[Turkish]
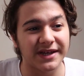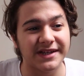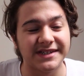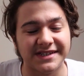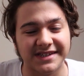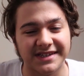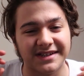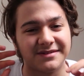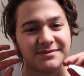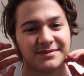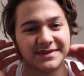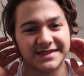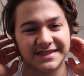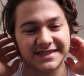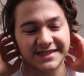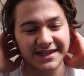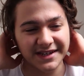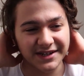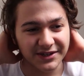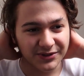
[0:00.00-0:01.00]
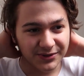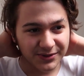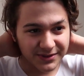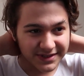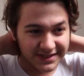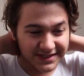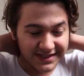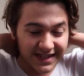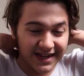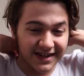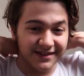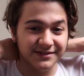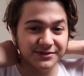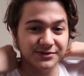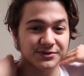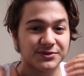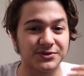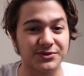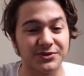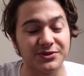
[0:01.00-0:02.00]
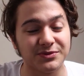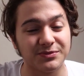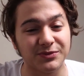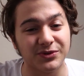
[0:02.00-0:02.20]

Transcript: geliştirilmesi gerekiyor. Sizler ne düşünüyorsunuz?